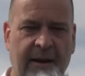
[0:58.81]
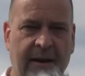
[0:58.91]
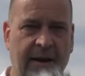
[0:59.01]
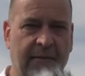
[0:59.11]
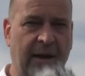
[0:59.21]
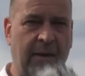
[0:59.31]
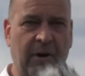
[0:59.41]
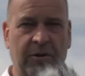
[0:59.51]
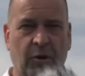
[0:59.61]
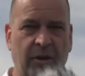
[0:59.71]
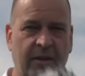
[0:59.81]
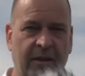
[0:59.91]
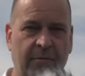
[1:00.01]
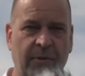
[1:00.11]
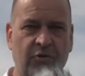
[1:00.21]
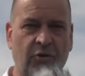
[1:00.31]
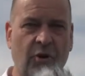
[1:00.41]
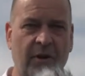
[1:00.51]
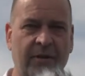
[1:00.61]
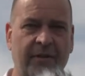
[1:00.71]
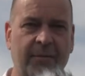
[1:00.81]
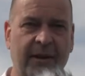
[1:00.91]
Äh, wir haben auch sonst nichts mehr Störendes im